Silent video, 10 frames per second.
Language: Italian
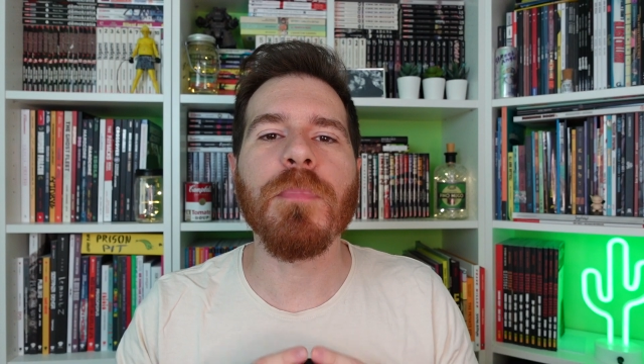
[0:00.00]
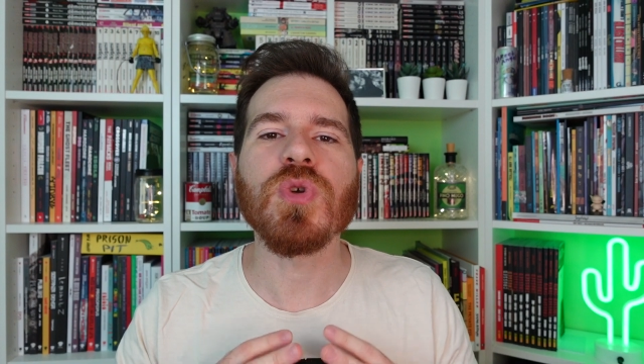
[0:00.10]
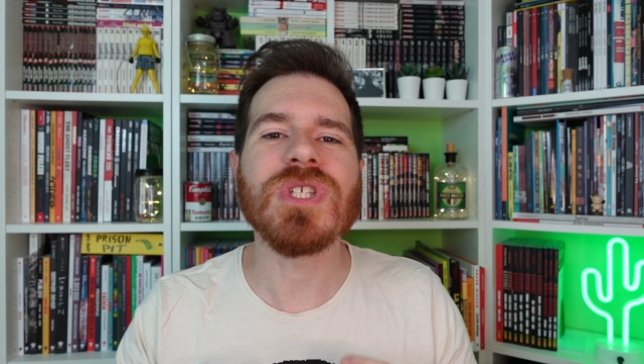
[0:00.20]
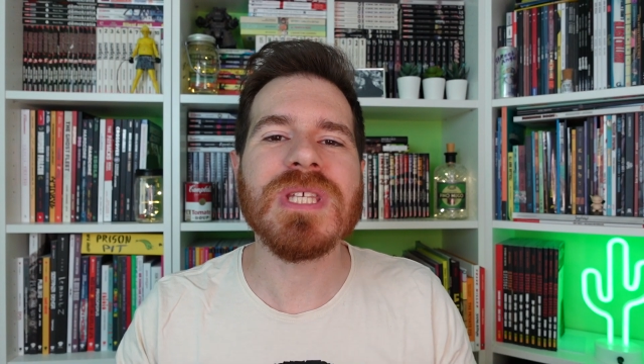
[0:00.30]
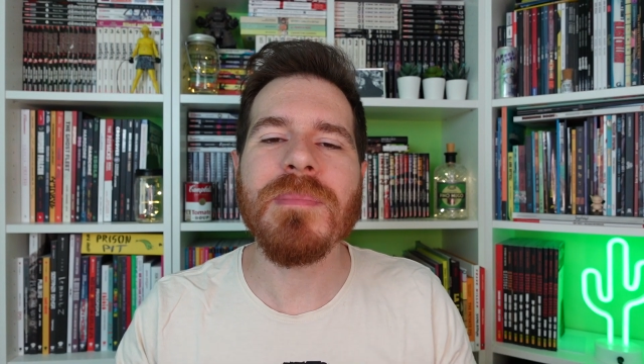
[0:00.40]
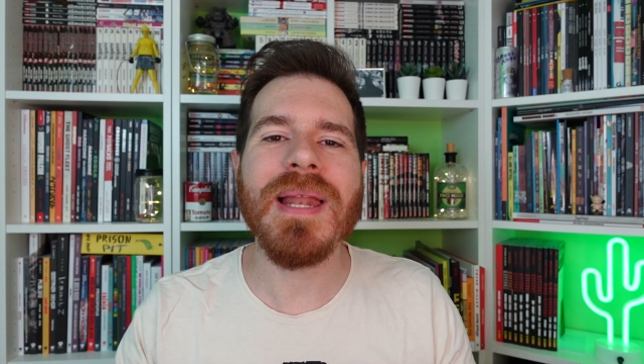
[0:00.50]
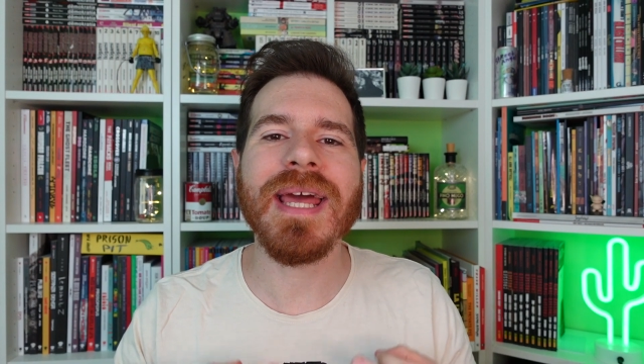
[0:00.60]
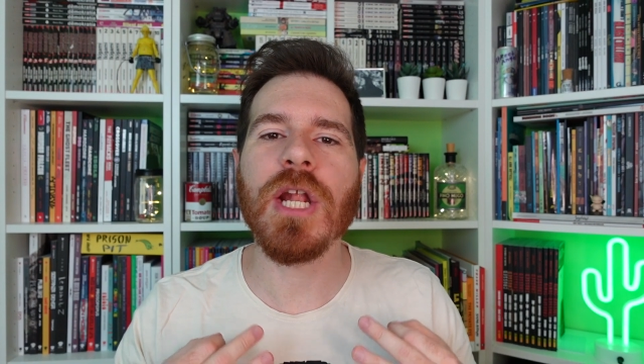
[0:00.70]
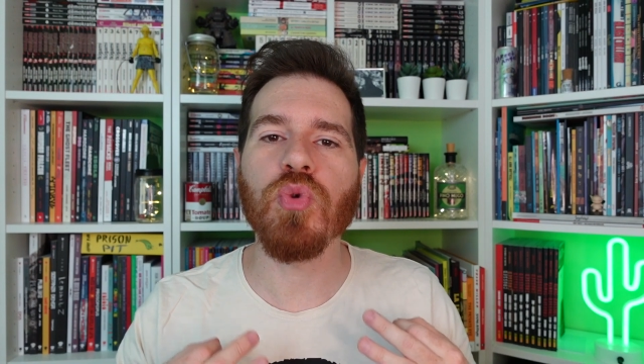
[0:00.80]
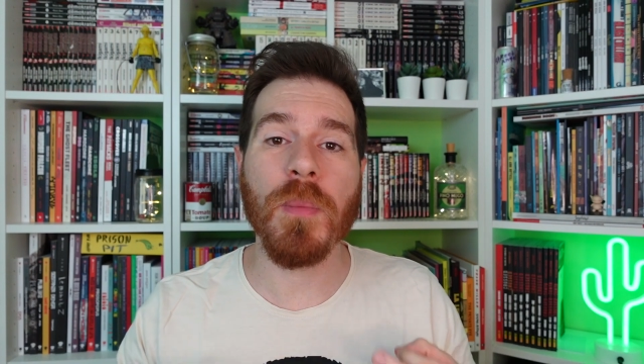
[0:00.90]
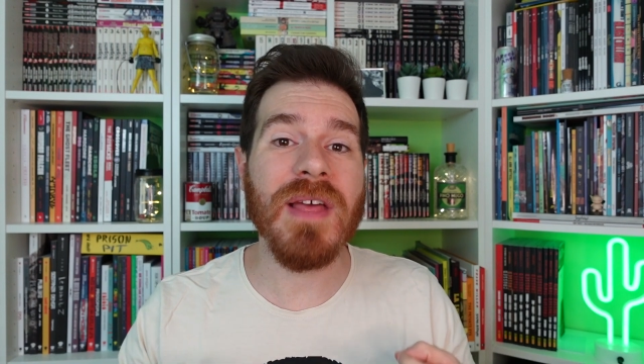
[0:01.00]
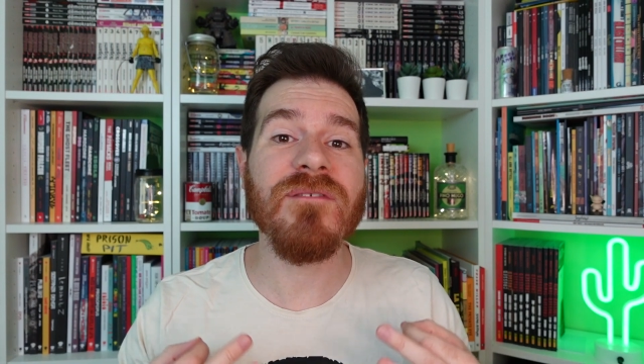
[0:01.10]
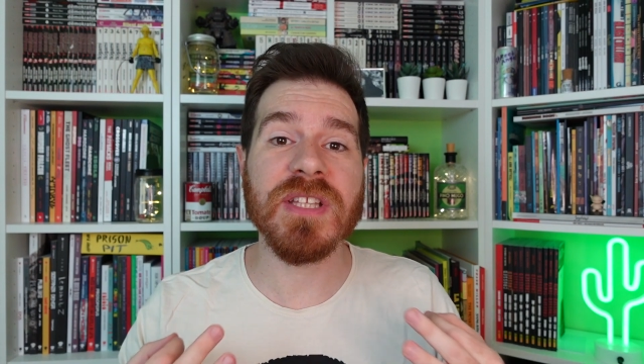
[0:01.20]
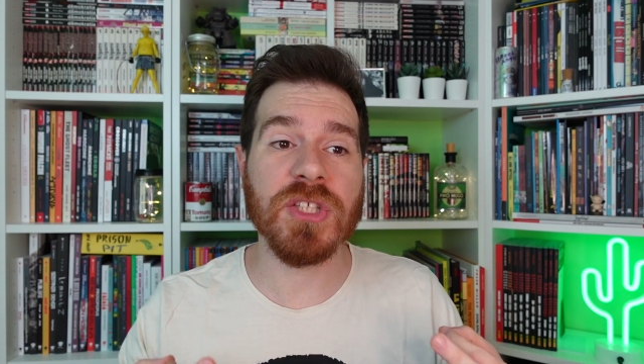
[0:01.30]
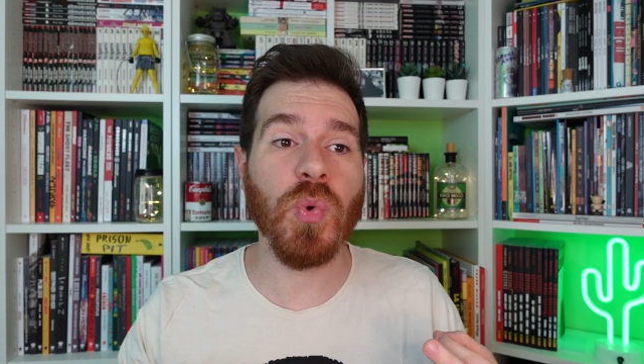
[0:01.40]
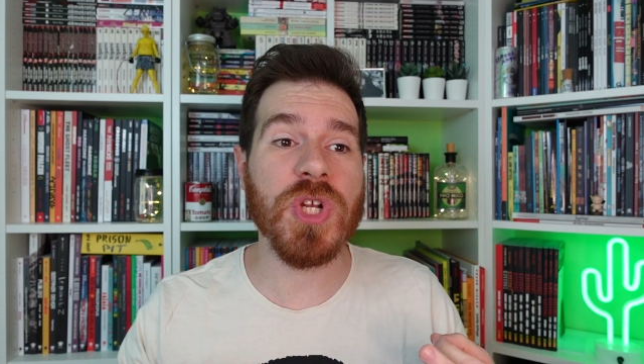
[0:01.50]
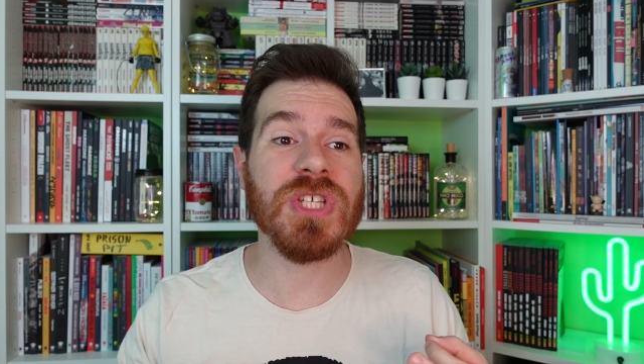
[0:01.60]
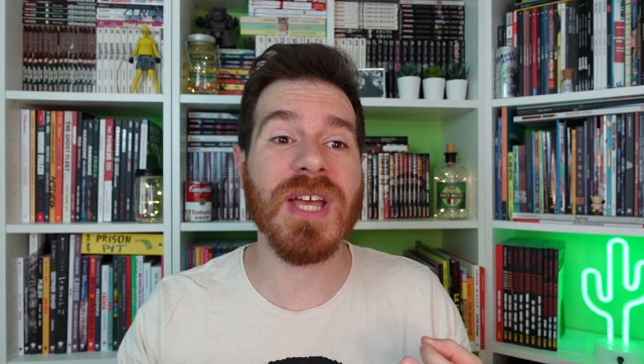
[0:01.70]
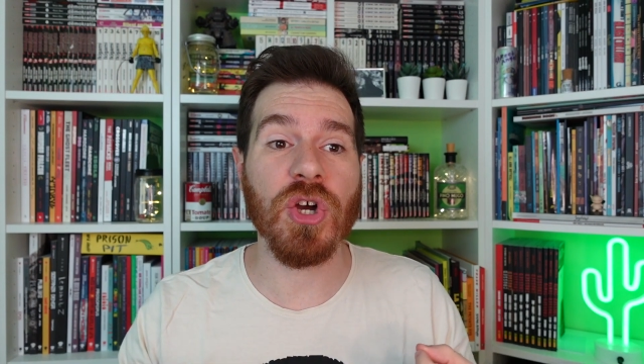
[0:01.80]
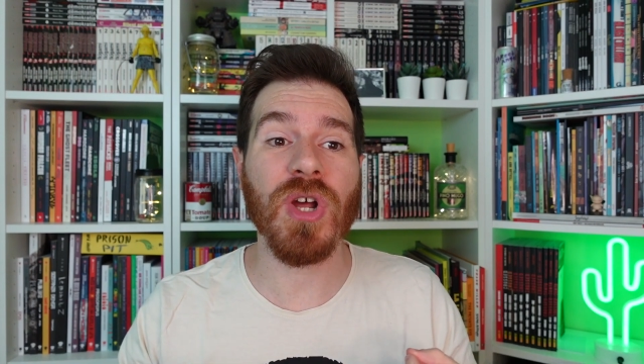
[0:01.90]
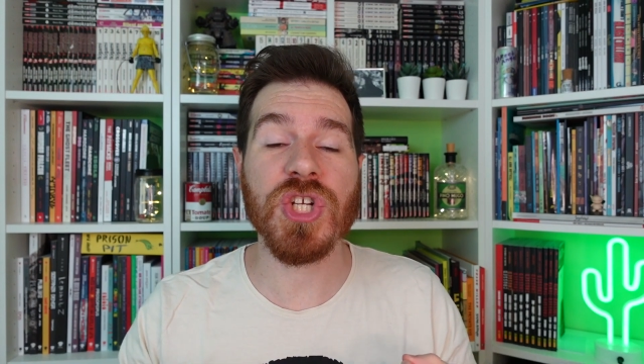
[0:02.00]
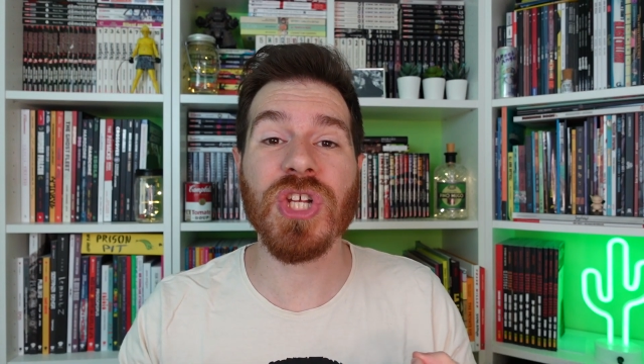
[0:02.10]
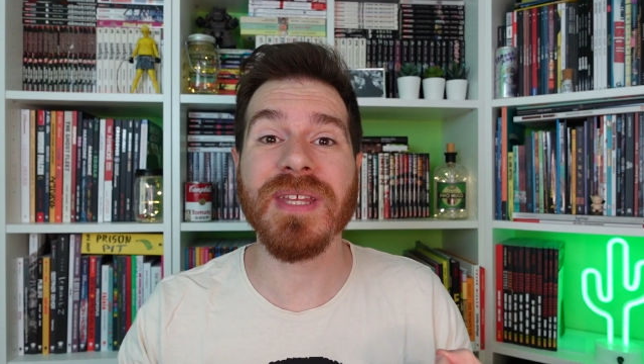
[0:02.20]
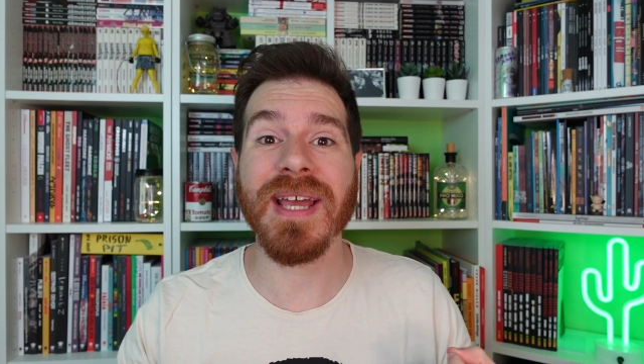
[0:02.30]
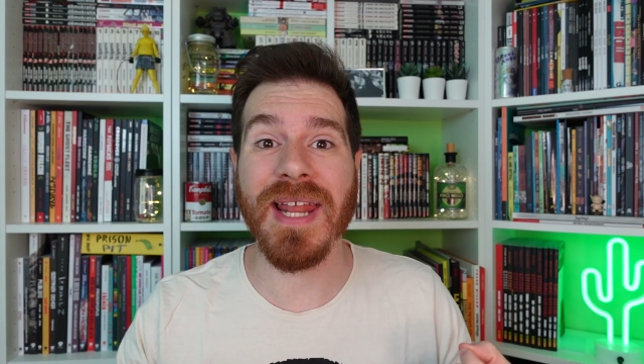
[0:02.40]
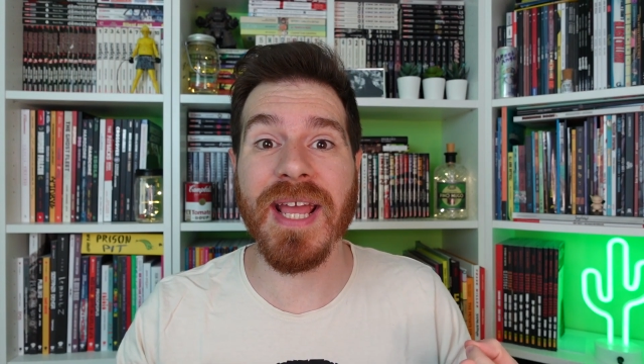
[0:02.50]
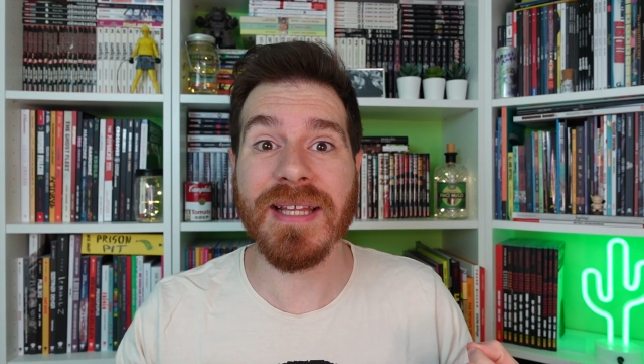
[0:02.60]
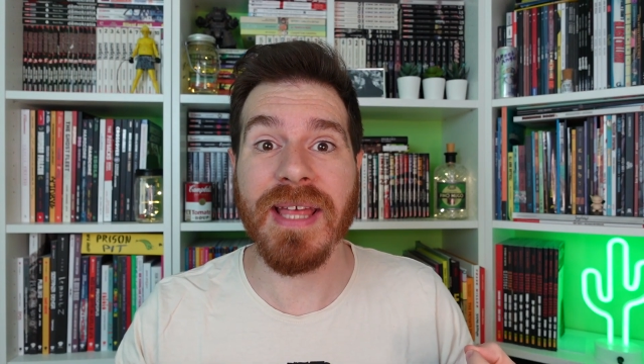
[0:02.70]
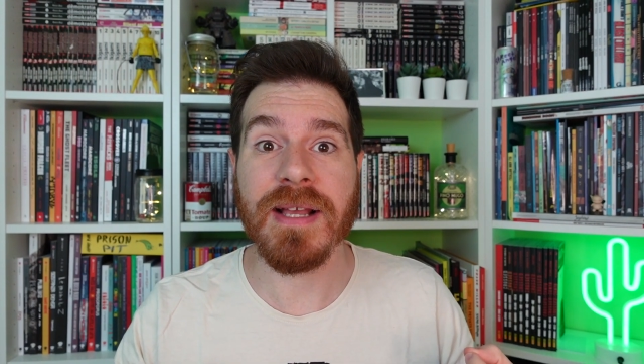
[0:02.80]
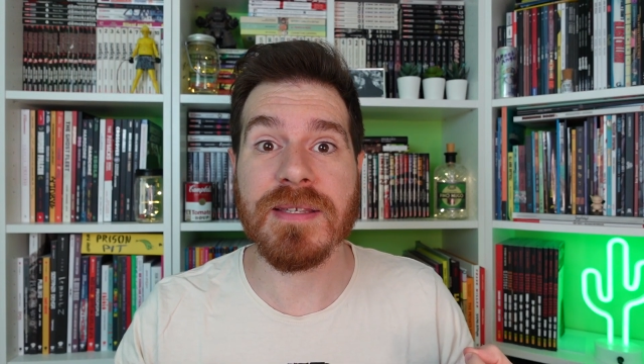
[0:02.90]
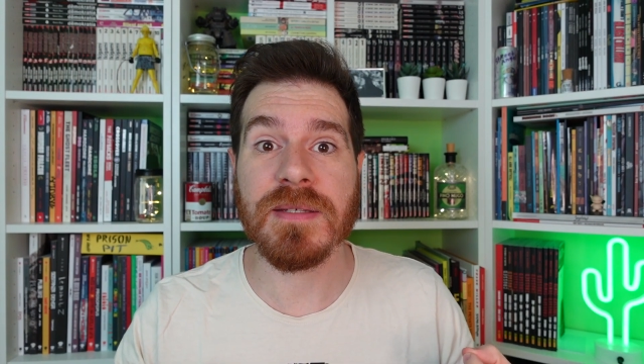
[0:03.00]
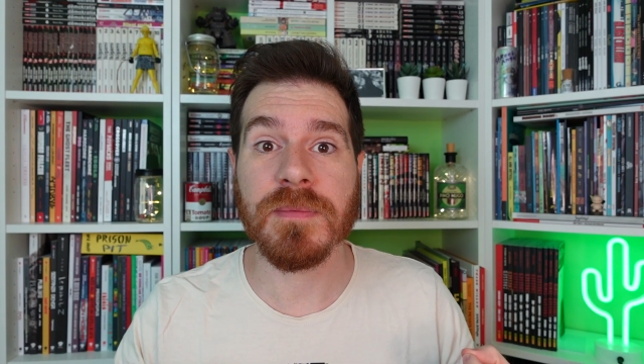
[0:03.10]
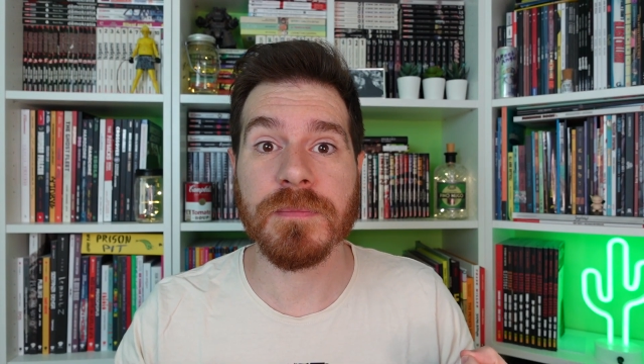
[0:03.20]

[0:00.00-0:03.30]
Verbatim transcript: possibile che nel 2022 ci sia ancora gente che legga Tex.